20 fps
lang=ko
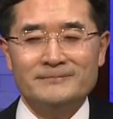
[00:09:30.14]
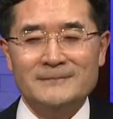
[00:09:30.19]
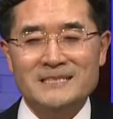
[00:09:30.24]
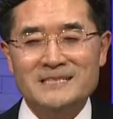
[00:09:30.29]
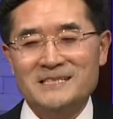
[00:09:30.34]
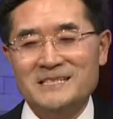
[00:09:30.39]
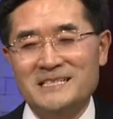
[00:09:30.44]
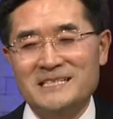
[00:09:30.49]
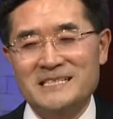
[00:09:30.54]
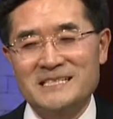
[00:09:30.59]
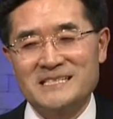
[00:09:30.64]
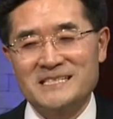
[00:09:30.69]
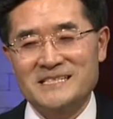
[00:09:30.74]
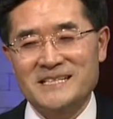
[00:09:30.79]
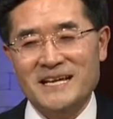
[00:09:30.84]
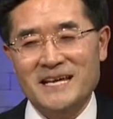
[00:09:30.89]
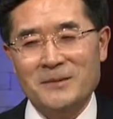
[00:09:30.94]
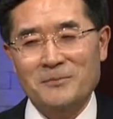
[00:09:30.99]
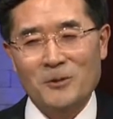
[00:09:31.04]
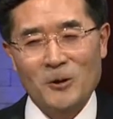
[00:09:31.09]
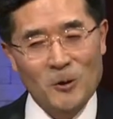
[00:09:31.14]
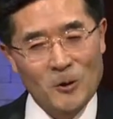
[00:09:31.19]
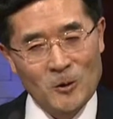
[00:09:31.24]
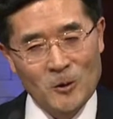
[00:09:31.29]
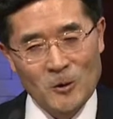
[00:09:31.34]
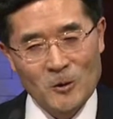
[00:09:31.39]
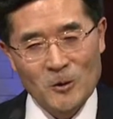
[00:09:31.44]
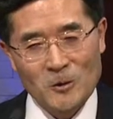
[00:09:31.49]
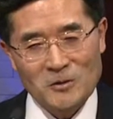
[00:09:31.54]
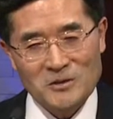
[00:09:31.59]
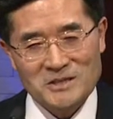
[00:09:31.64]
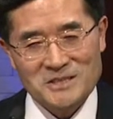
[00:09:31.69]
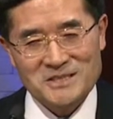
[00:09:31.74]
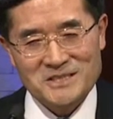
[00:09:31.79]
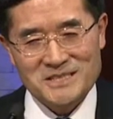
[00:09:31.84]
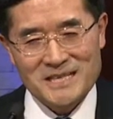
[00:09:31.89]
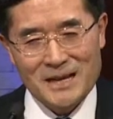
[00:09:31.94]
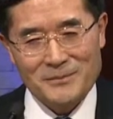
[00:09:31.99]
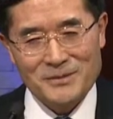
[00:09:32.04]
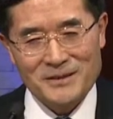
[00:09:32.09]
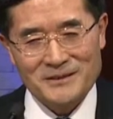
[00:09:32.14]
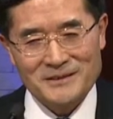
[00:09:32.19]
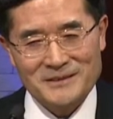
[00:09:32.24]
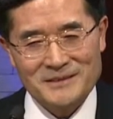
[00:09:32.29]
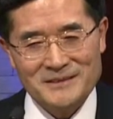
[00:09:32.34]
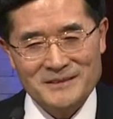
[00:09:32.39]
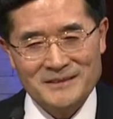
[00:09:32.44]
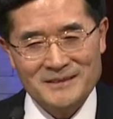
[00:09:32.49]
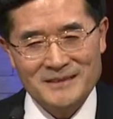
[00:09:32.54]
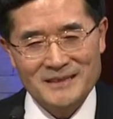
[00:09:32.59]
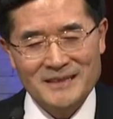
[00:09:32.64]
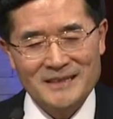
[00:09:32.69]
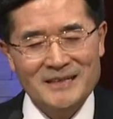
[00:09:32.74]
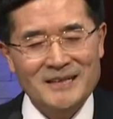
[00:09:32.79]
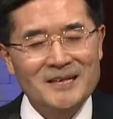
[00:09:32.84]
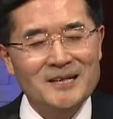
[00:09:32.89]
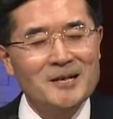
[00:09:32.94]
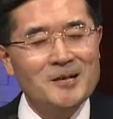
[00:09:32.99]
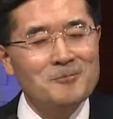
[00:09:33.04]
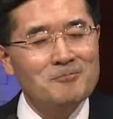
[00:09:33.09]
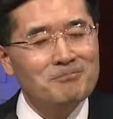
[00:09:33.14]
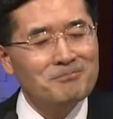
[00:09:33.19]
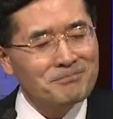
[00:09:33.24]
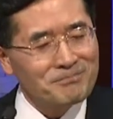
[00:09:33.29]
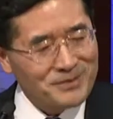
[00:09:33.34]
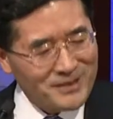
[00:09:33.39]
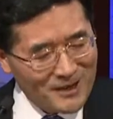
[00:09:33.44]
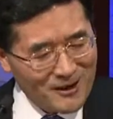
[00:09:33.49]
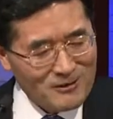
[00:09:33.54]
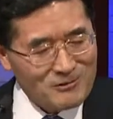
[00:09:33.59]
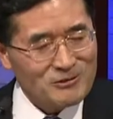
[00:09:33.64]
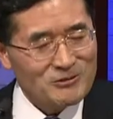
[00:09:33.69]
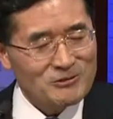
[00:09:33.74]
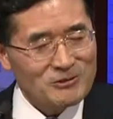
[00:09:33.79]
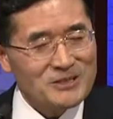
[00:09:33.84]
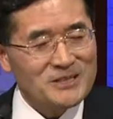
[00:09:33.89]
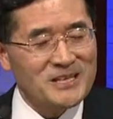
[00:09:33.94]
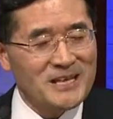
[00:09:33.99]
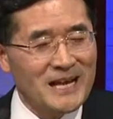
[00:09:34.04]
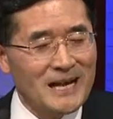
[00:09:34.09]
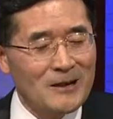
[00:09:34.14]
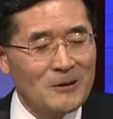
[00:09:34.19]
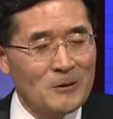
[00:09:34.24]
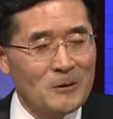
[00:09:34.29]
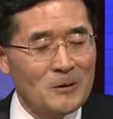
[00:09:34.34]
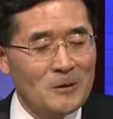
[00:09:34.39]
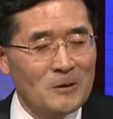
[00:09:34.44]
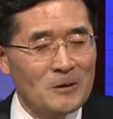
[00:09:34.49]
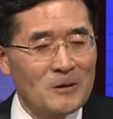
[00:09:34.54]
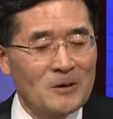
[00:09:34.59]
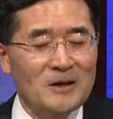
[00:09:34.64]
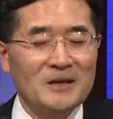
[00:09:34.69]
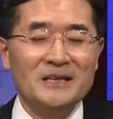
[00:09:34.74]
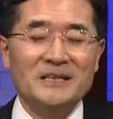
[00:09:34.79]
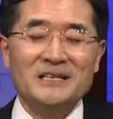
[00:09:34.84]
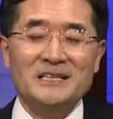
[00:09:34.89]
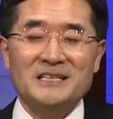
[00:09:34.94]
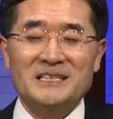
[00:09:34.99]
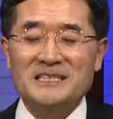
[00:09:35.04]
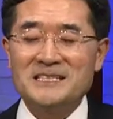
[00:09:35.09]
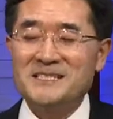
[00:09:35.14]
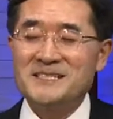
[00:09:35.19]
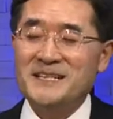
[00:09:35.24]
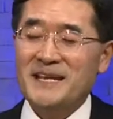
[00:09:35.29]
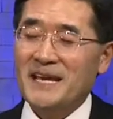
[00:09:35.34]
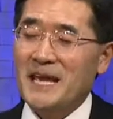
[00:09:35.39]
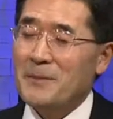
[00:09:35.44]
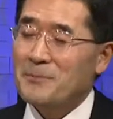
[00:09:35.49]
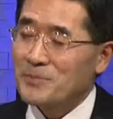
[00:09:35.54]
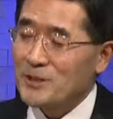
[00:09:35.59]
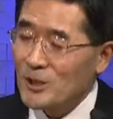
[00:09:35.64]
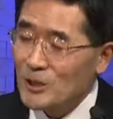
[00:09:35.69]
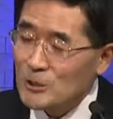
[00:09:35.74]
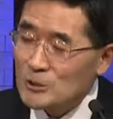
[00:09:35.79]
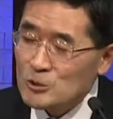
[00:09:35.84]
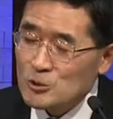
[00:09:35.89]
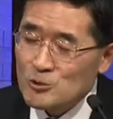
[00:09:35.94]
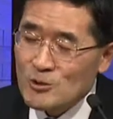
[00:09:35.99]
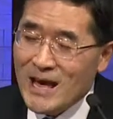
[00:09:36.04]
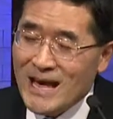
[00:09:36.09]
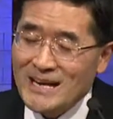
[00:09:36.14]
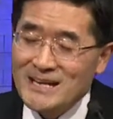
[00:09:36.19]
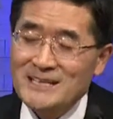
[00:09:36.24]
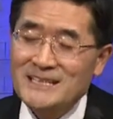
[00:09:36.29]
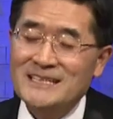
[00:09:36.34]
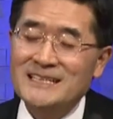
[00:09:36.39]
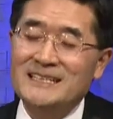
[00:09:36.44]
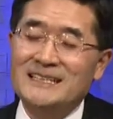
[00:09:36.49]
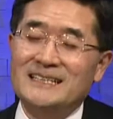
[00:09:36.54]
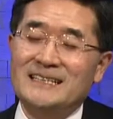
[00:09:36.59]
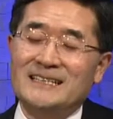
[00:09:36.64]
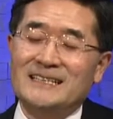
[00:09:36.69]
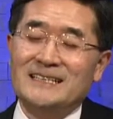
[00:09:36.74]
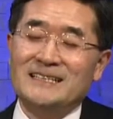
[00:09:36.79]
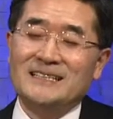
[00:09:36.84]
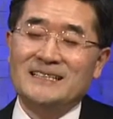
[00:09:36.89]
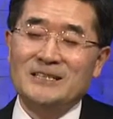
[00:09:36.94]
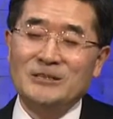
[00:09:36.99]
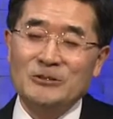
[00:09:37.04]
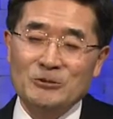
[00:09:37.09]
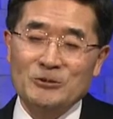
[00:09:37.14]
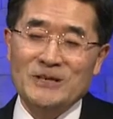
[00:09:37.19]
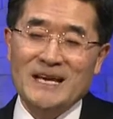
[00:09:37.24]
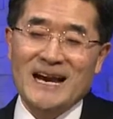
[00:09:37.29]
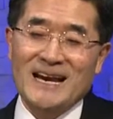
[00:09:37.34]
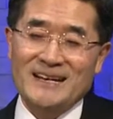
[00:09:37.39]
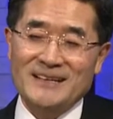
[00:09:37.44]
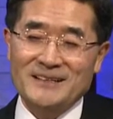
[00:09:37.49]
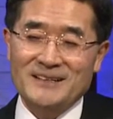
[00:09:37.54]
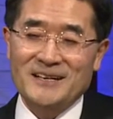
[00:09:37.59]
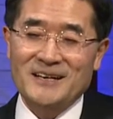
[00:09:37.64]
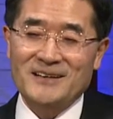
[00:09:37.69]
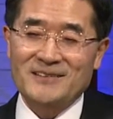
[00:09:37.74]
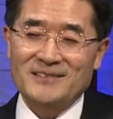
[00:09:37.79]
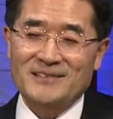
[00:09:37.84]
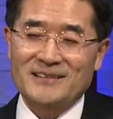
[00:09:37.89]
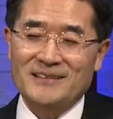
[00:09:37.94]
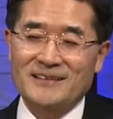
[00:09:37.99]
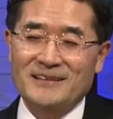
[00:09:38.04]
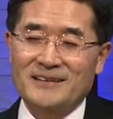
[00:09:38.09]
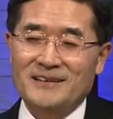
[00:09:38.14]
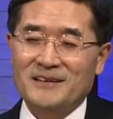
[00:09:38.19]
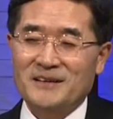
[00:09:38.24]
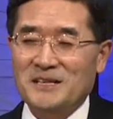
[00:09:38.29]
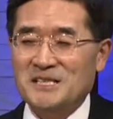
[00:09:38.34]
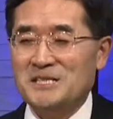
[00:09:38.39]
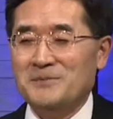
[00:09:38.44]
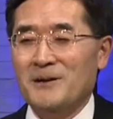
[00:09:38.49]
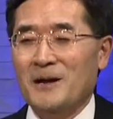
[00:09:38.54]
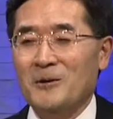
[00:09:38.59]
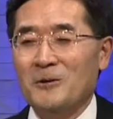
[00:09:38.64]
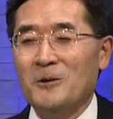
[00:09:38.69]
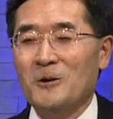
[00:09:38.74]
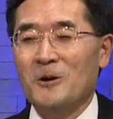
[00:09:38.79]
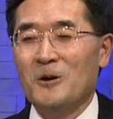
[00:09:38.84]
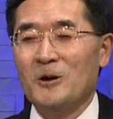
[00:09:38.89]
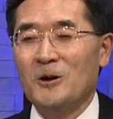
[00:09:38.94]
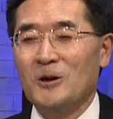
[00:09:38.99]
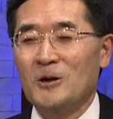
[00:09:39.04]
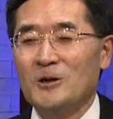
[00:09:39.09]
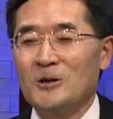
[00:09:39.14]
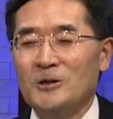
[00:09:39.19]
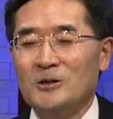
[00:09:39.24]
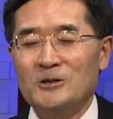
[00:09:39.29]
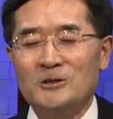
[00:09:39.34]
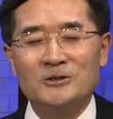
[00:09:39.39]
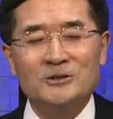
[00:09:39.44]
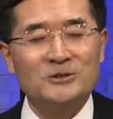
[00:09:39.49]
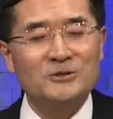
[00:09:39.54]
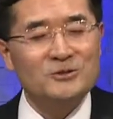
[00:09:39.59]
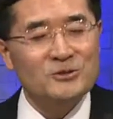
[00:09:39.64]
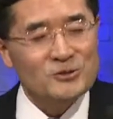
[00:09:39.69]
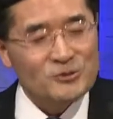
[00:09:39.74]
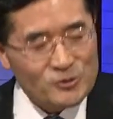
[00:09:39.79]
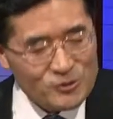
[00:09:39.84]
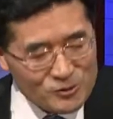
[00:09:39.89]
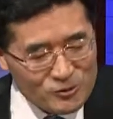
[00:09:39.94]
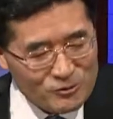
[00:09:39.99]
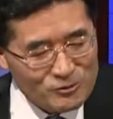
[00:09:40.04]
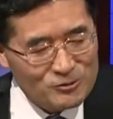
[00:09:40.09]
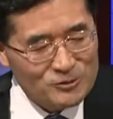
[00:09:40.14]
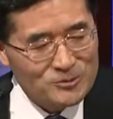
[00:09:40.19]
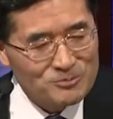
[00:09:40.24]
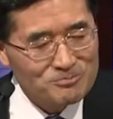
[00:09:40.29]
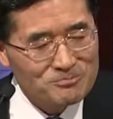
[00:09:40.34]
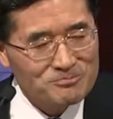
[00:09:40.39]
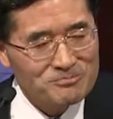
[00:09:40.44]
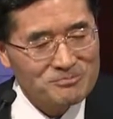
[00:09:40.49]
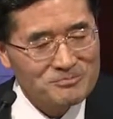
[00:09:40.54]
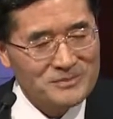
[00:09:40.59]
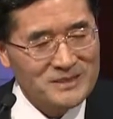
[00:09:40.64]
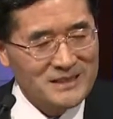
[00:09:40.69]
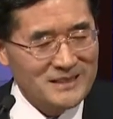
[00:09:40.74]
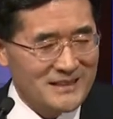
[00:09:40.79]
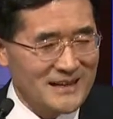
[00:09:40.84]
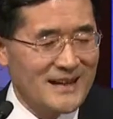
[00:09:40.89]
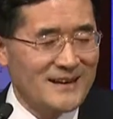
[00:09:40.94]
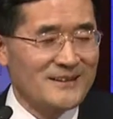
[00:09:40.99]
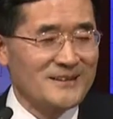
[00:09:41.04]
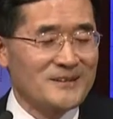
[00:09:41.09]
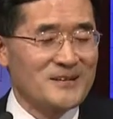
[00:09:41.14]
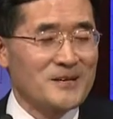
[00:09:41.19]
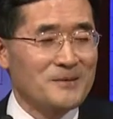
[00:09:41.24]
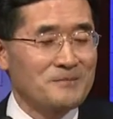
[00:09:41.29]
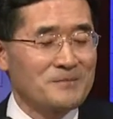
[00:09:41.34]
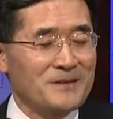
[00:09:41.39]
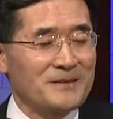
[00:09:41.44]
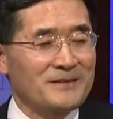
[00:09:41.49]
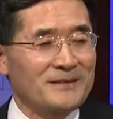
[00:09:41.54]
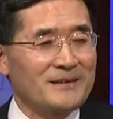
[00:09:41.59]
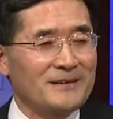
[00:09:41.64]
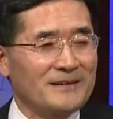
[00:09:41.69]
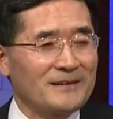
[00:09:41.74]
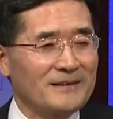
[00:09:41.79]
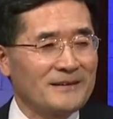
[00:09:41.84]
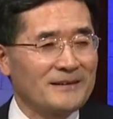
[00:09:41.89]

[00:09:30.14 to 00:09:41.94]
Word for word: 그래서 인생의 모든 차별을 평균케 하고 인생의 평준화를 이루게 하는 것 그것이 바로 죽음이라는 겁니다.